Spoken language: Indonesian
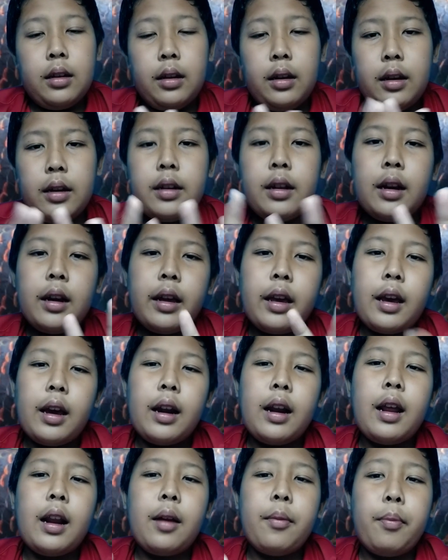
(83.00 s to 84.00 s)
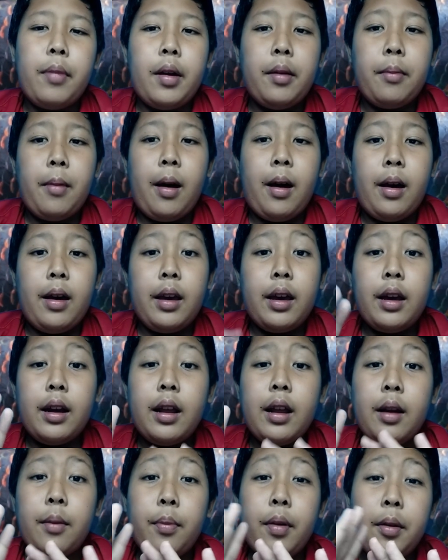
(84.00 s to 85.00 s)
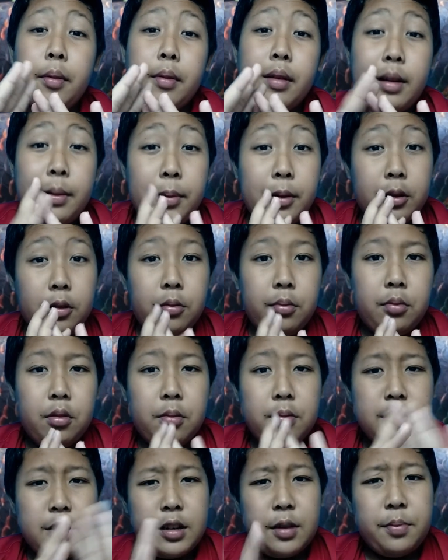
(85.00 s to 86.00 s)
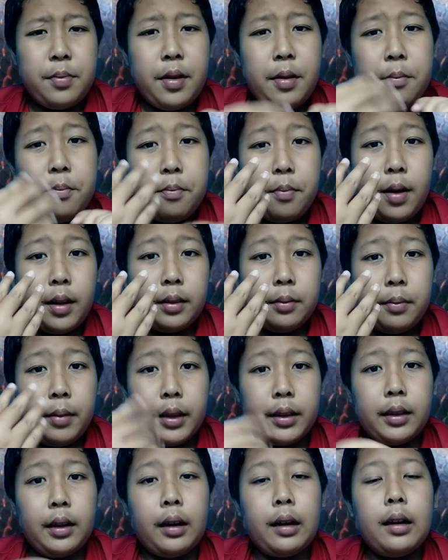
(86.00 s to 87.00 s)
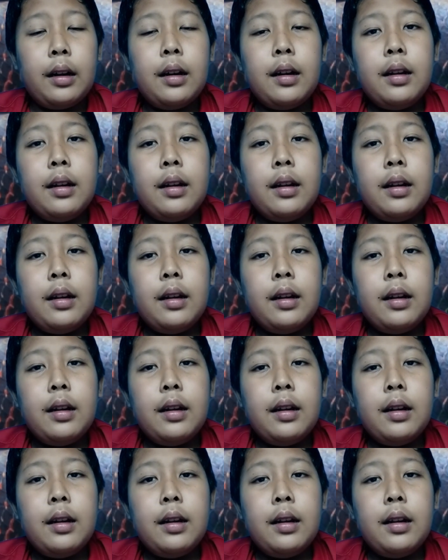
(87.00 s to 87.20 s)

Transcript: ini adalah ikan arapaima. Ikan arapaima dapat tumbuh mencapai 4 meter.